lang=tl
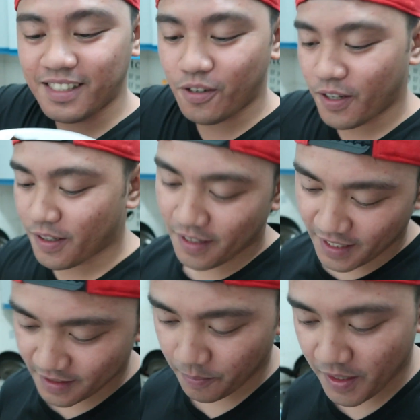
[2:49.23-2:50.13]
So ngayon,
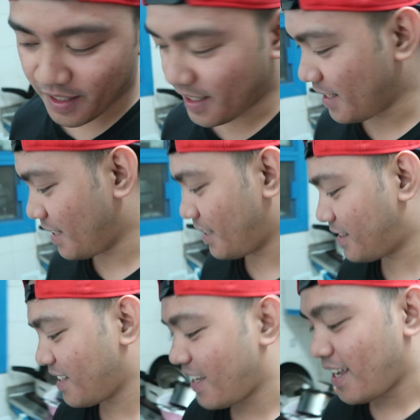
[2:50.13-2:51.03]
next step natin
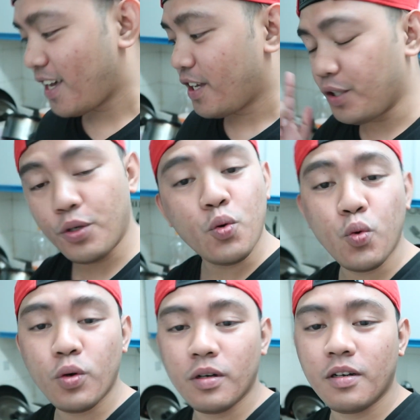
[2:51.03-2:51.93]
is
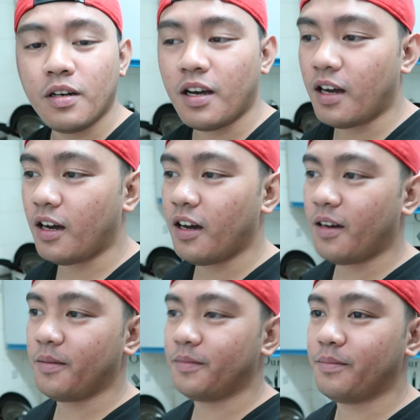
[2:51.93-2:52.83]
yung
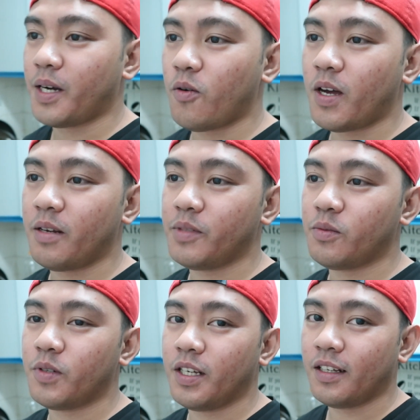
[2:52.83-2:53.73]
uh, paggawa na
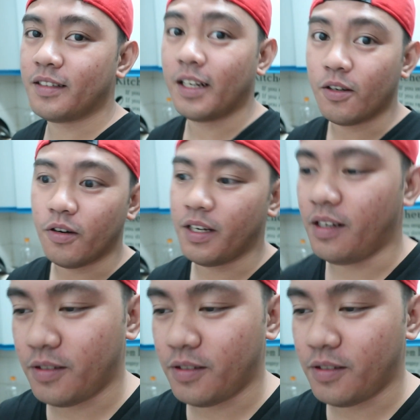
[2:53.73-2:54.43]
mismo ng dalgona.